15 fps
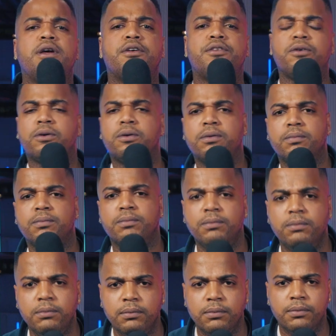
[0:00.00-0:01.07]
Ich so,
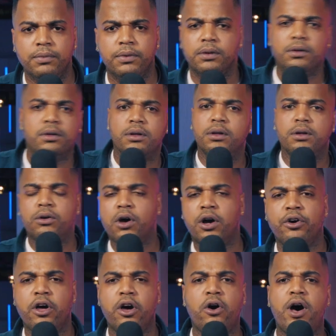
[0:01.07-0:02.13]
hm? Geh
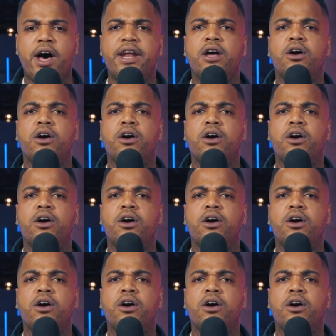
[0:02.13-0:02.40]
näher an,